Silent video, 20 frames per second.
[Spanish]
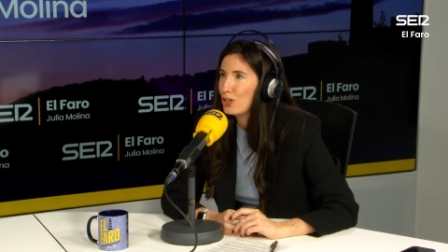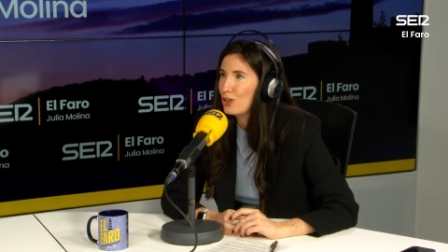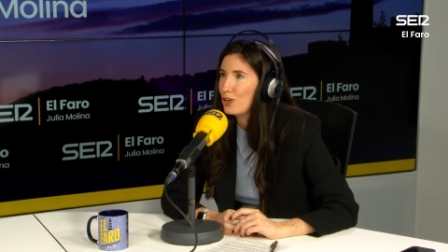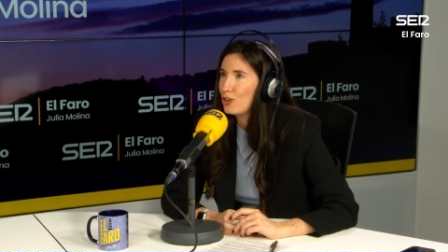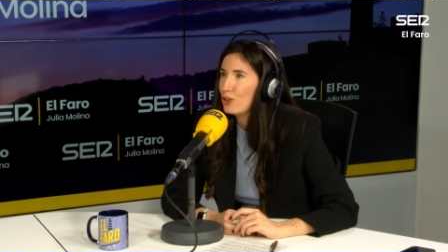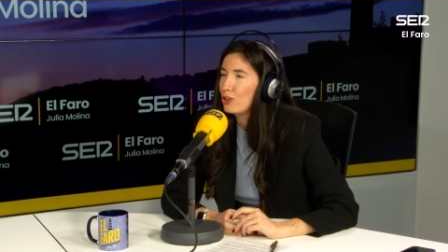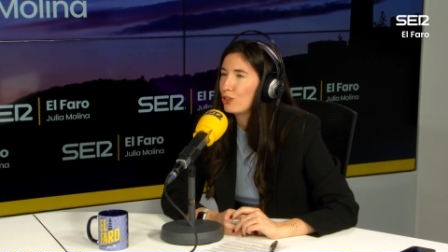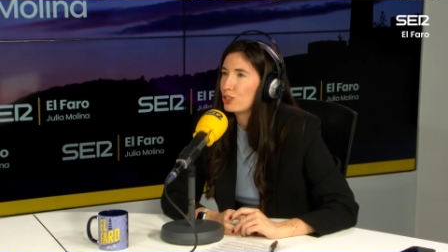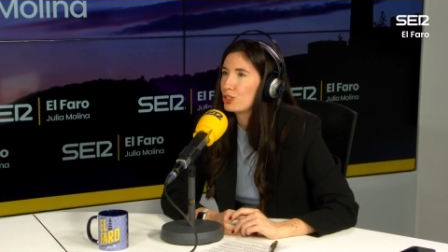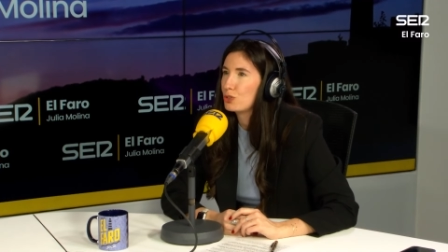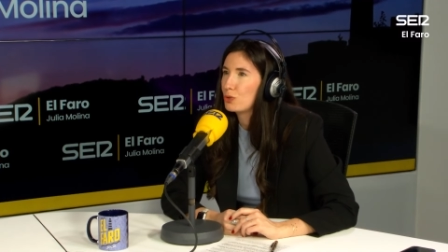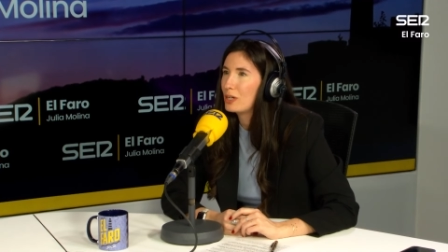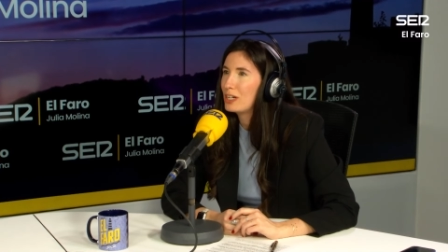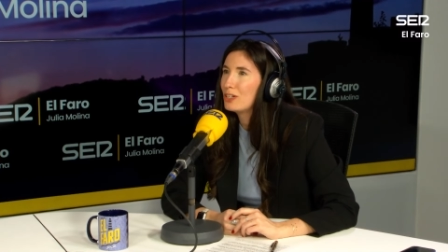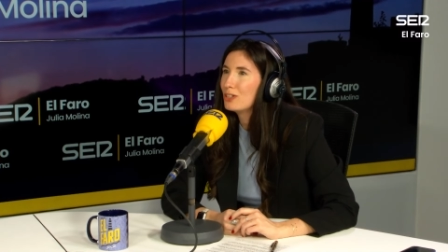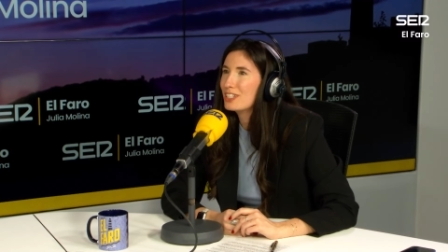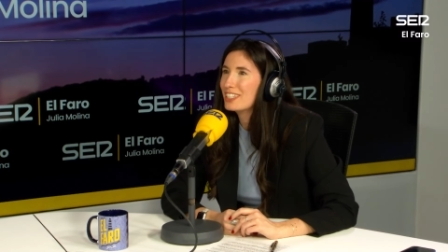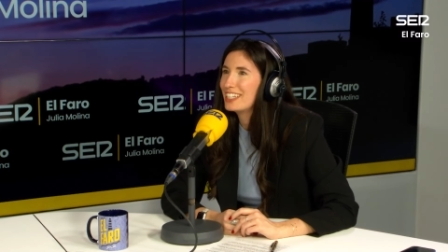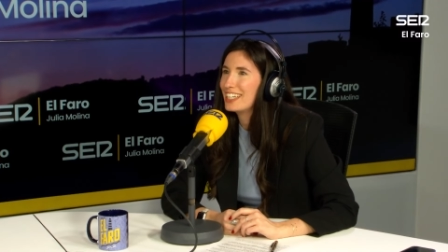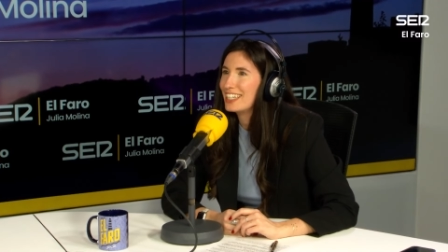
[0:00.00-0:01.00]
los
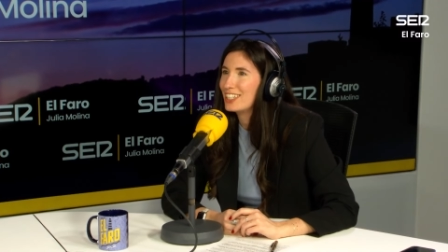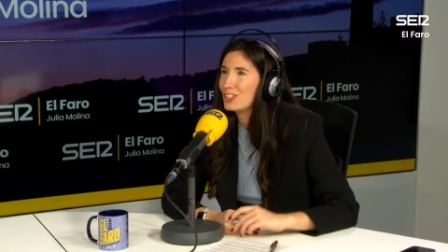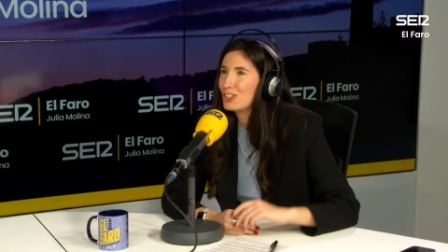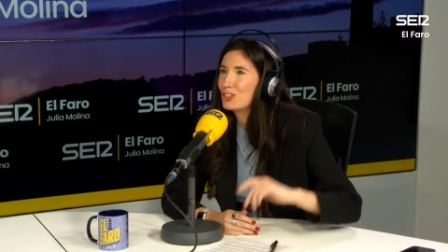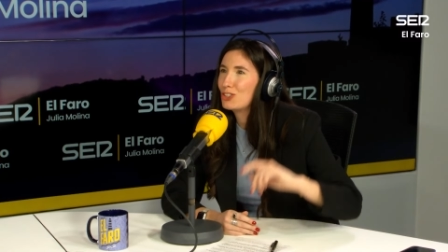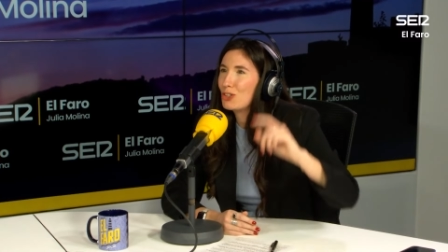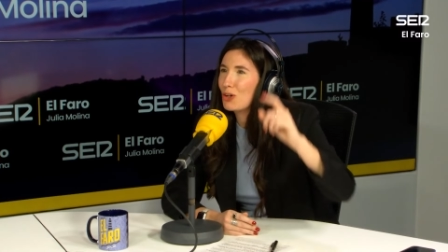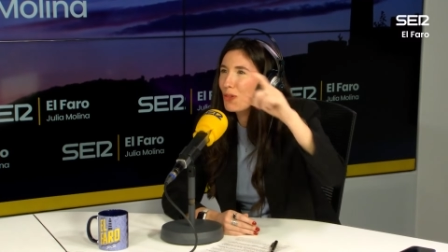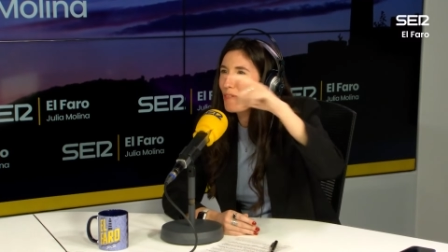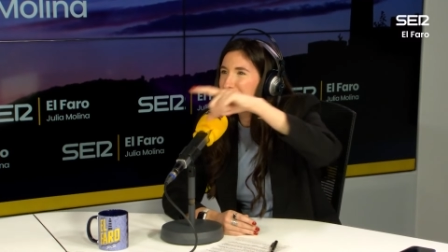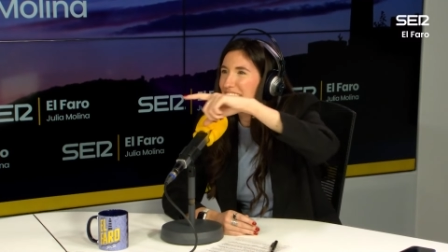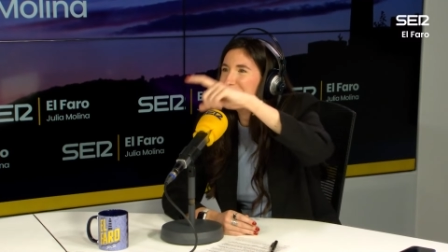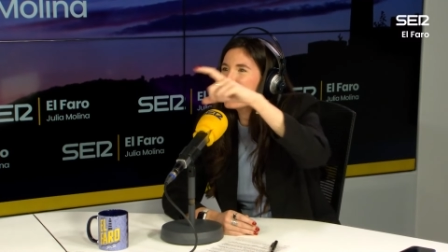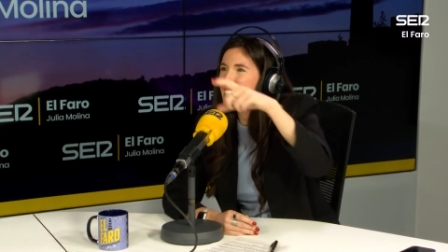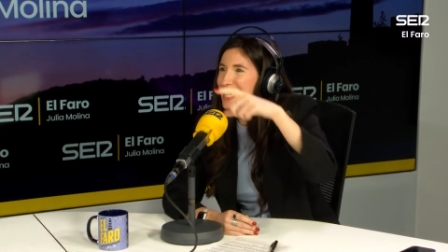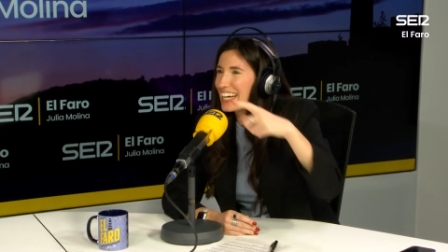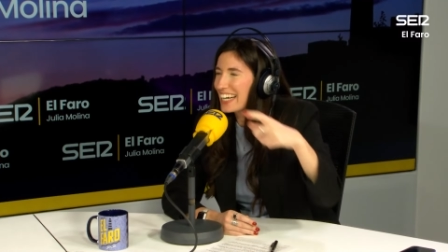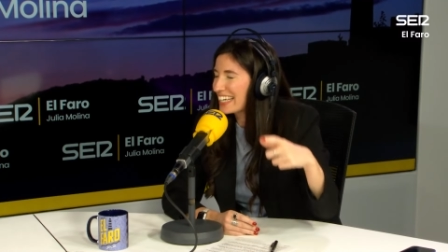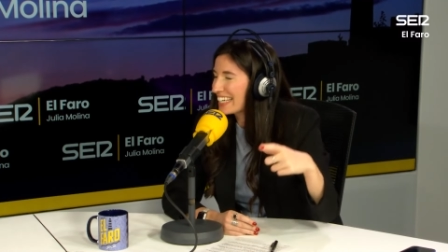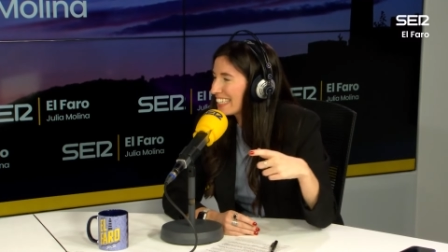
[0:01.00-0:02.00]
sueldos de toda
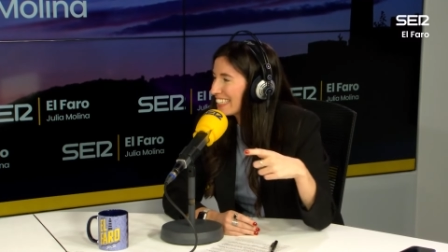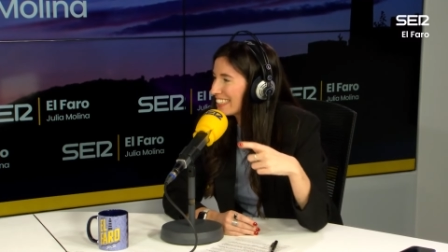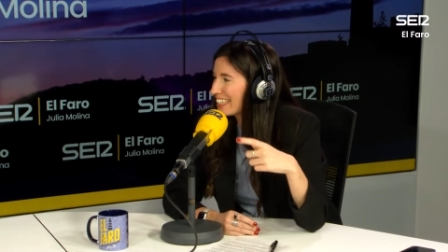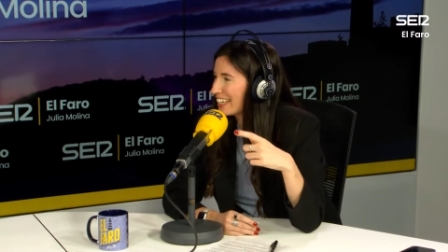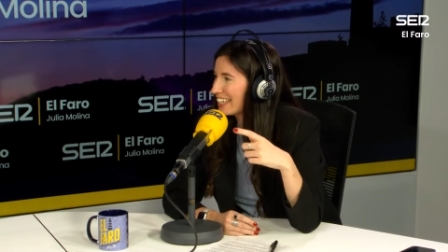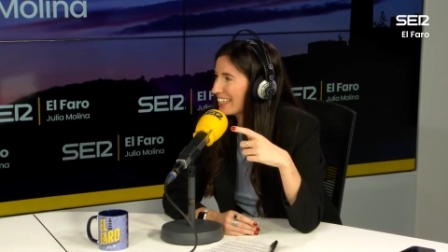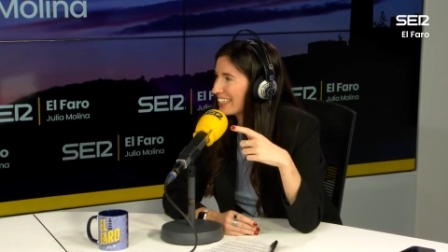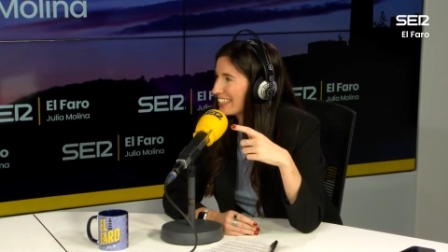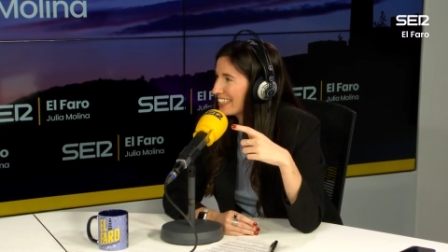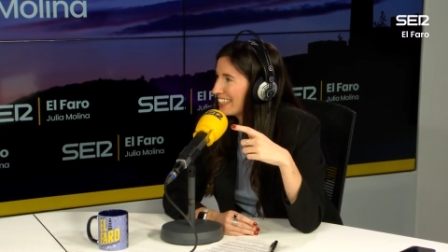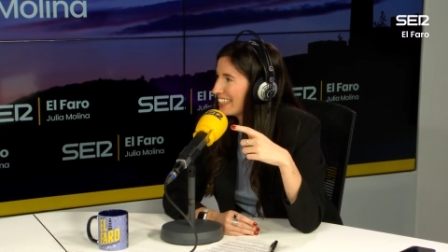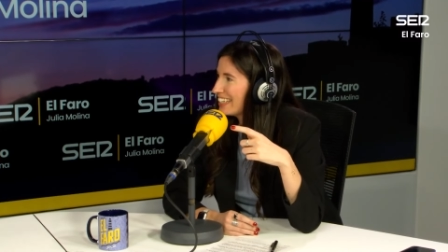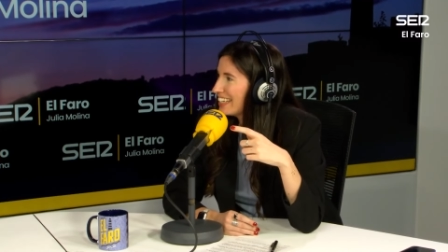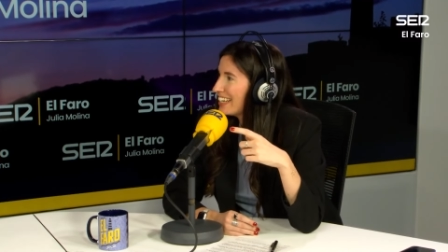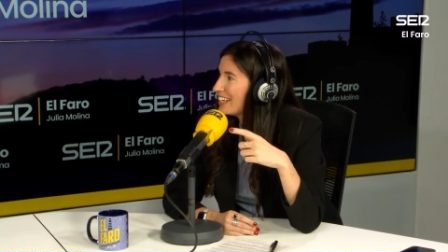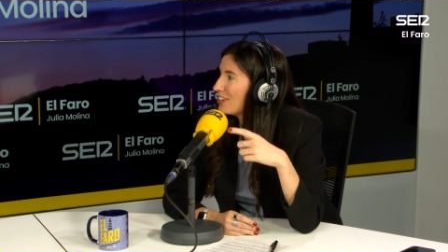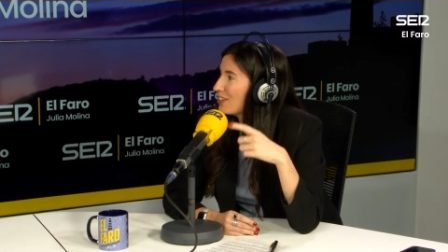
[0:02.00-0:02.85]
esta gente. Por supuesto.